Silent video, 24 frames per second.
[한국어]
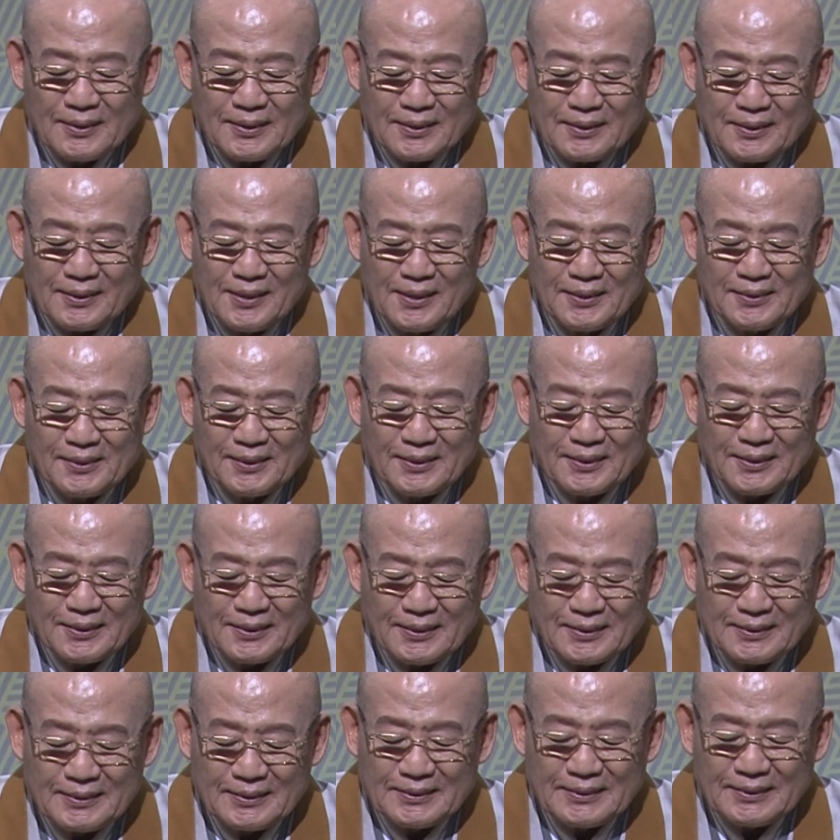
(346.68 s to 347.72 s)

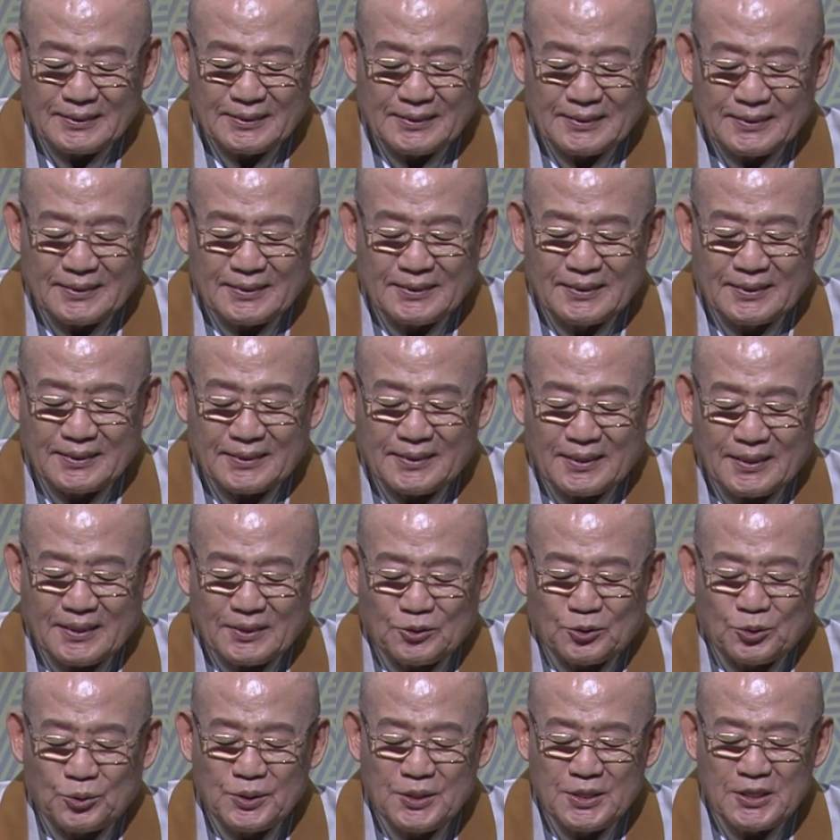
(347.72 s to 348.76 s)
그래서 이렇게
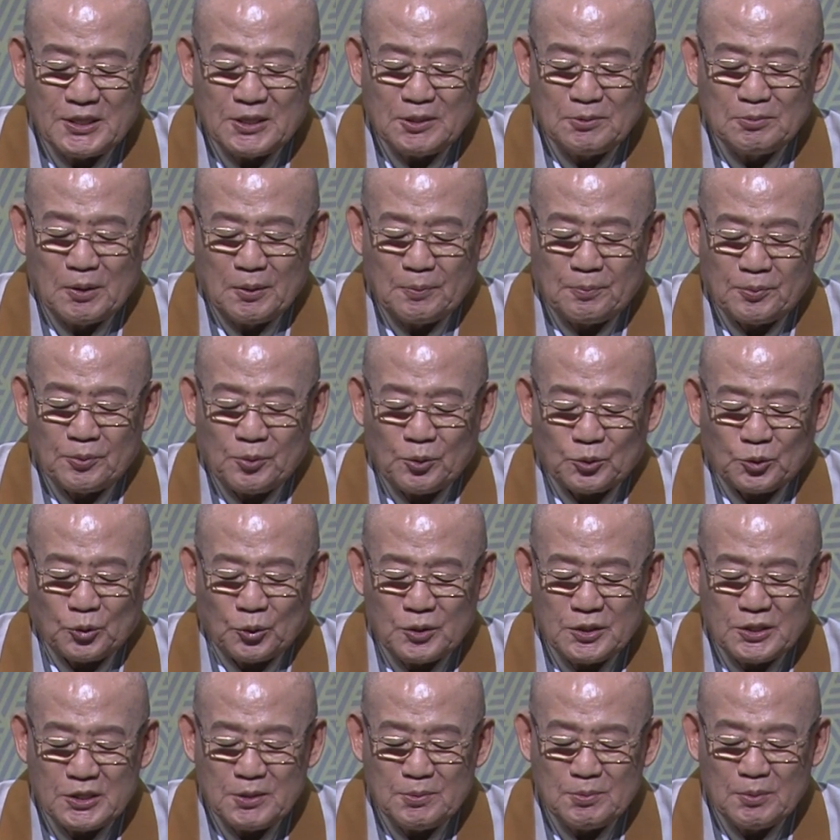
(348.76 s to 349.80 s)
주의심 없고
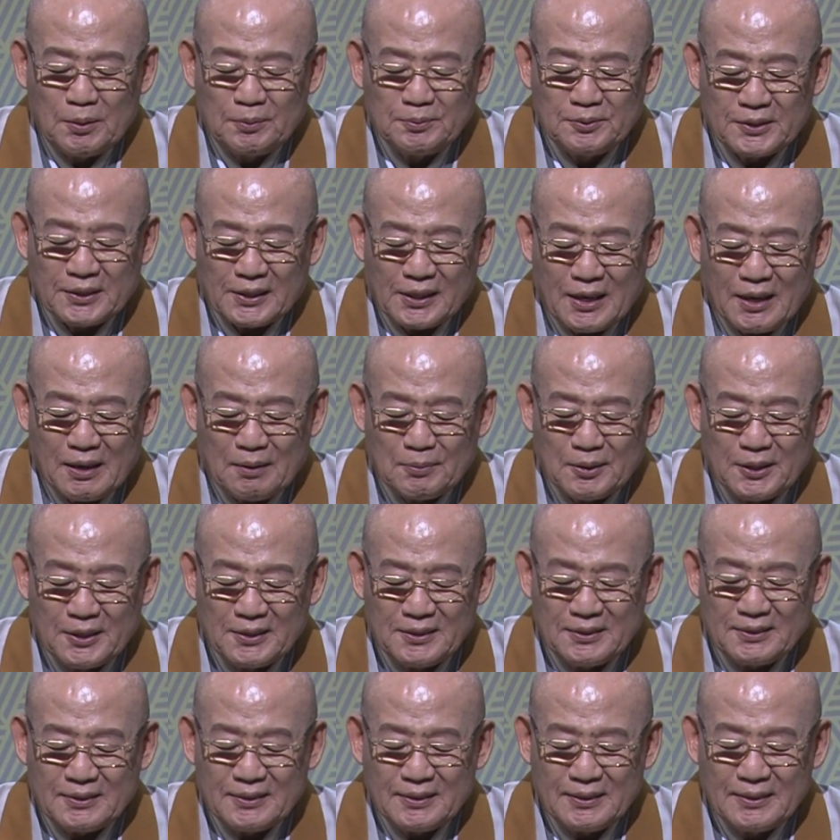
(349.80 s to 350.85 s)
존심 없는
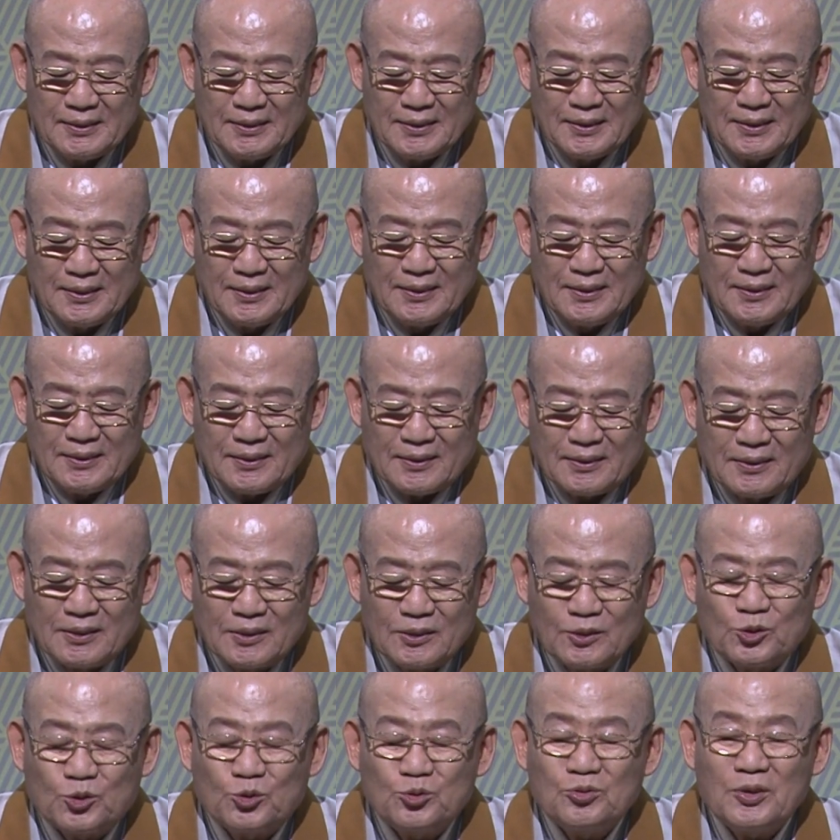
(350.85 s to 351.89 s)
사람은
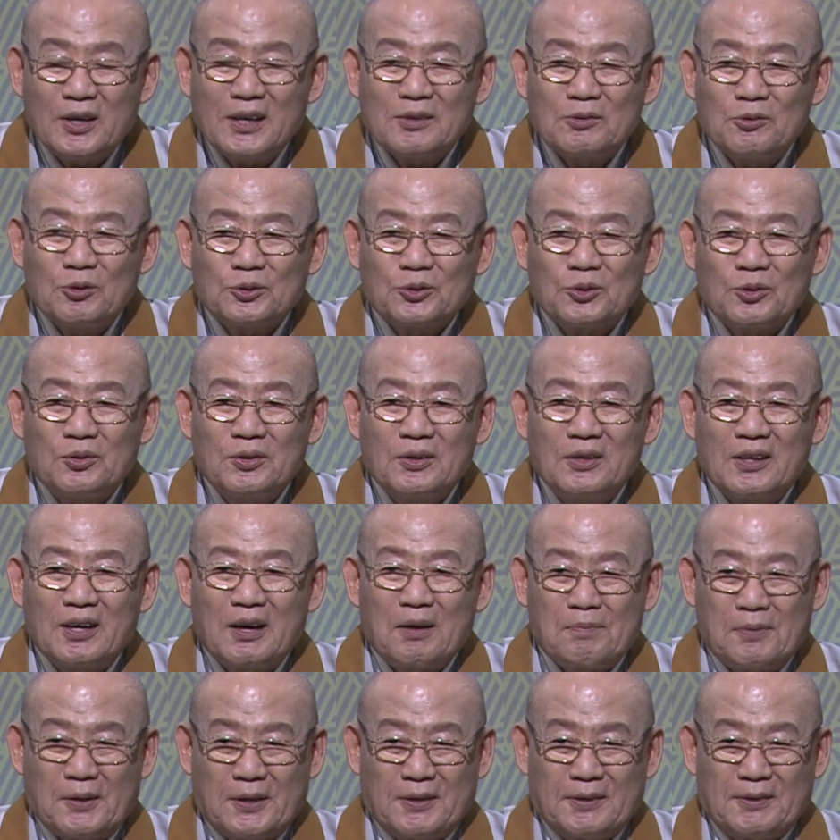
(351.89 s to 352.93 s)
엉뚱한 곳으로 흘러가
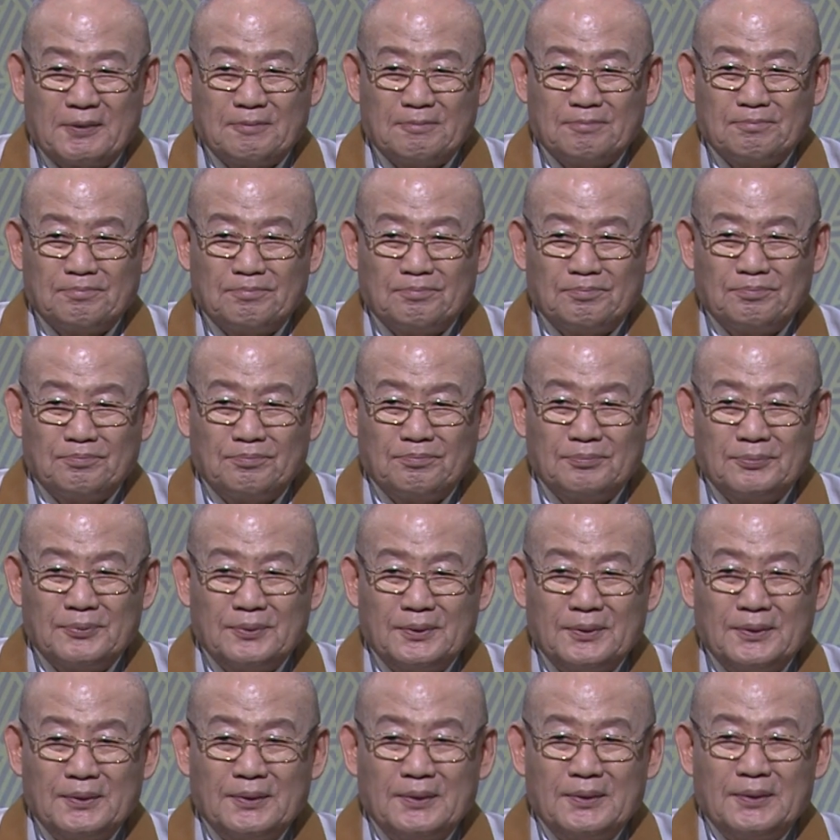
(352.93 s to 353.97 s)
버려요.
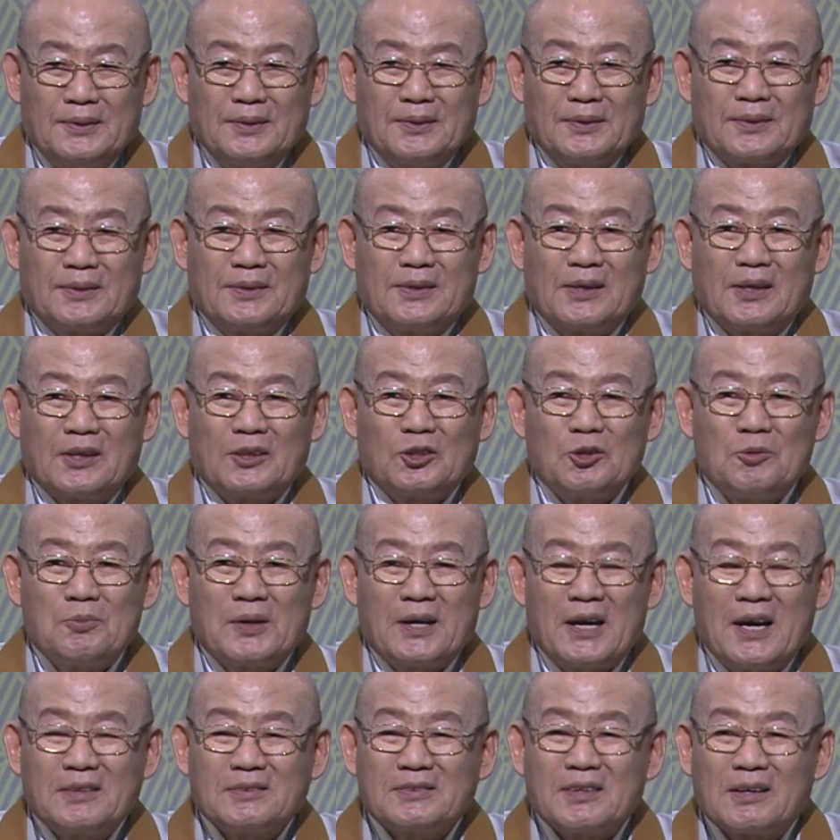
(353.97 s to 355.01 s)
그렇게 되면
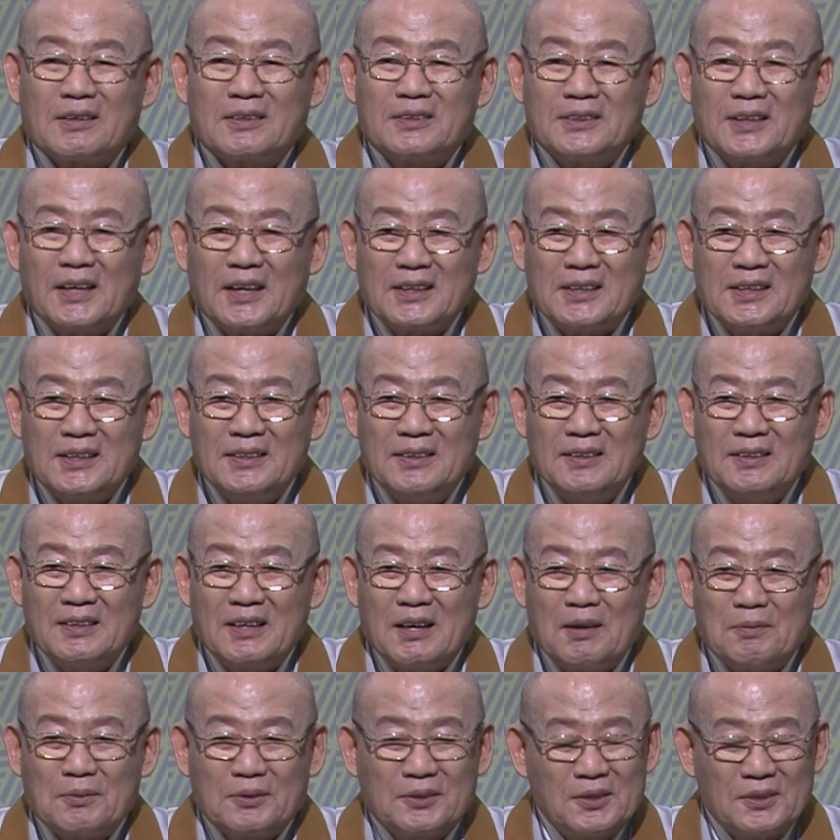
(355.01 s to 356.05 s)
항상 그 자리에 있느냐
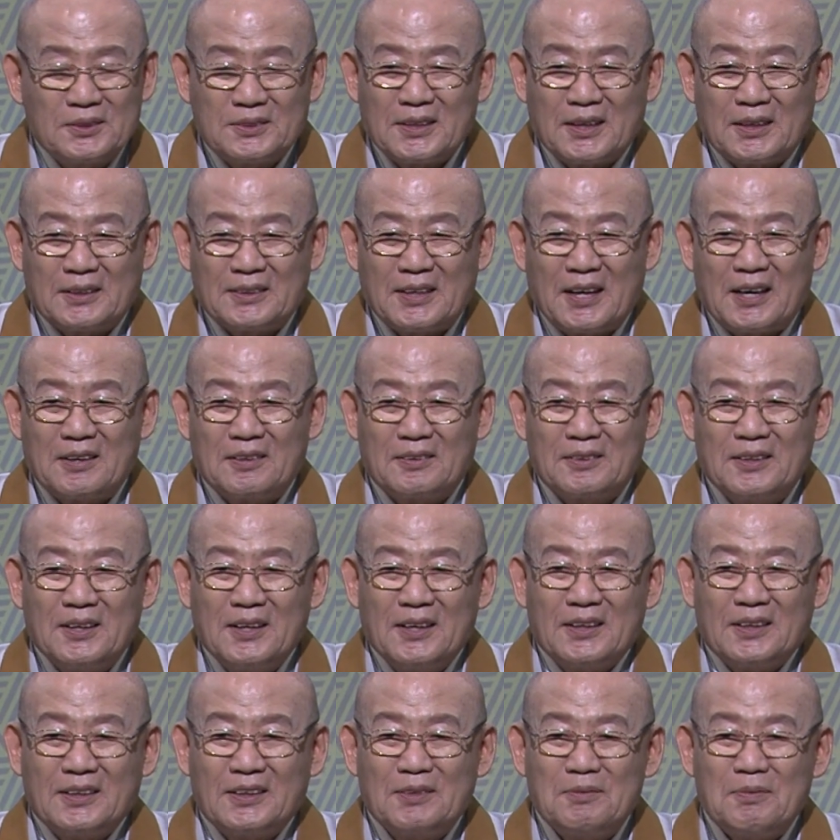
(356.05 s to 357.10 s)
하면 그렇지 않아. 나는
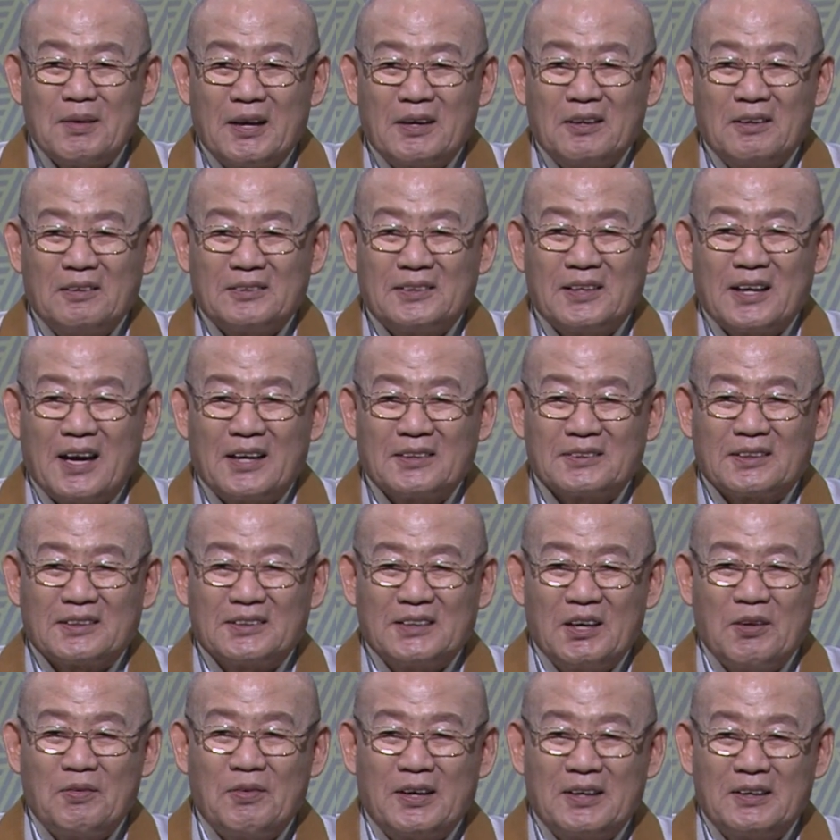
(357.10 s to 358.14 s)
이 말을 할 때 항상
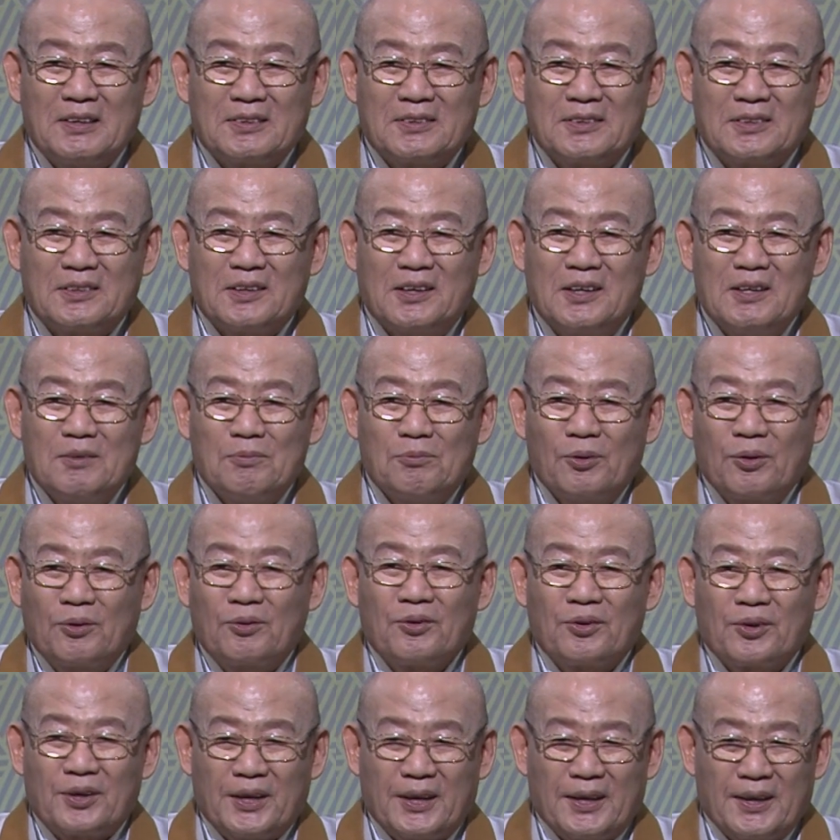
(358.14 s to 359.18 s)
예화를 그려.
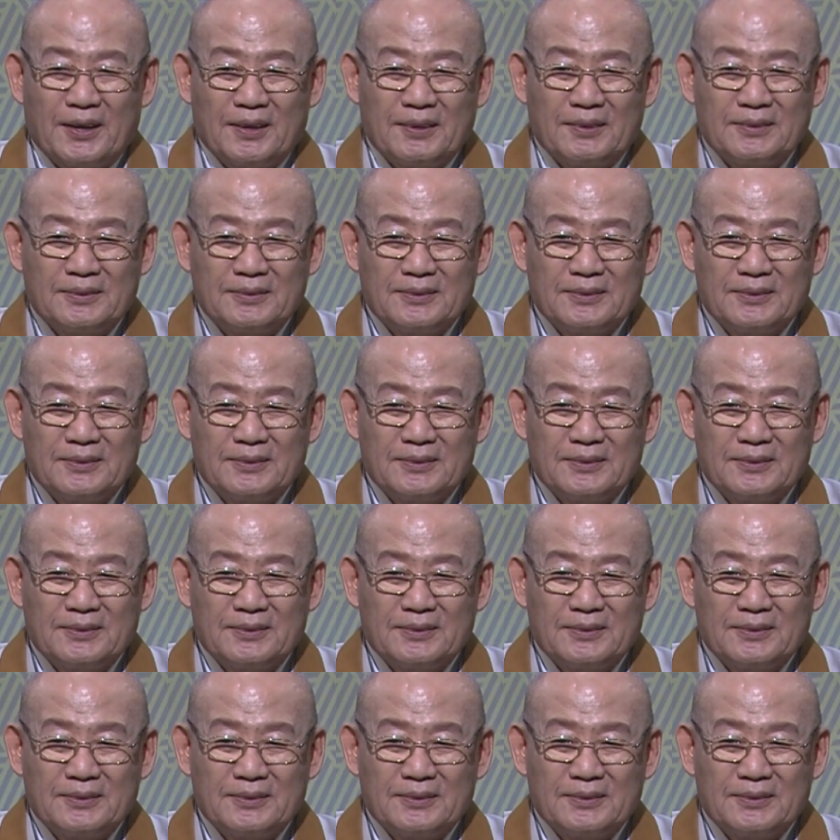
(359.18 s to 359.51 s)
물고기.